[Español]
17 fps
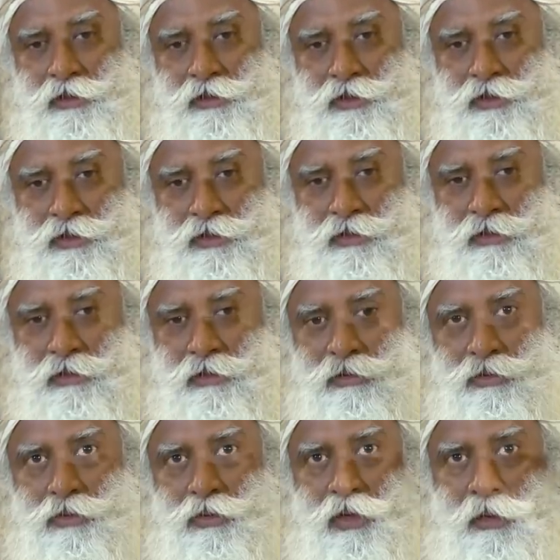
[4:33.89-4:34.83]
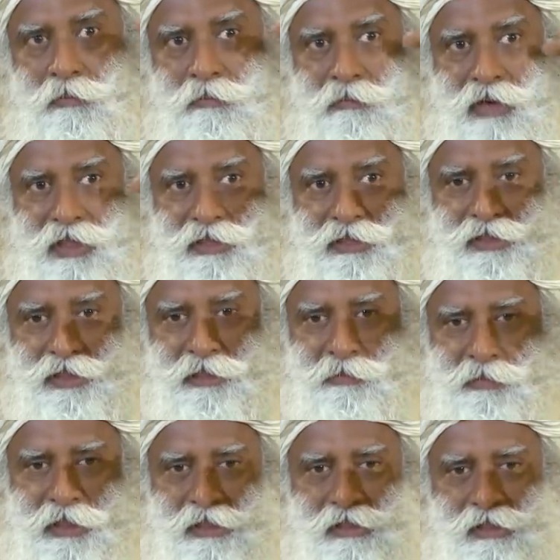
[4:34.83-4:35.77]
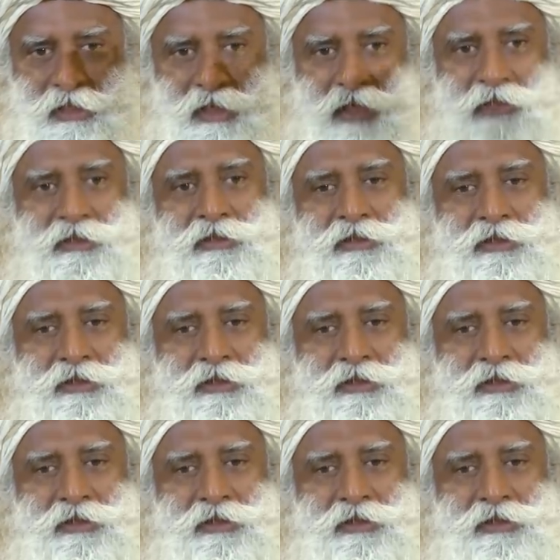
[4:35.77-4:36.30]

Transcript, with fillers: Una vez que estás en una posición elevada,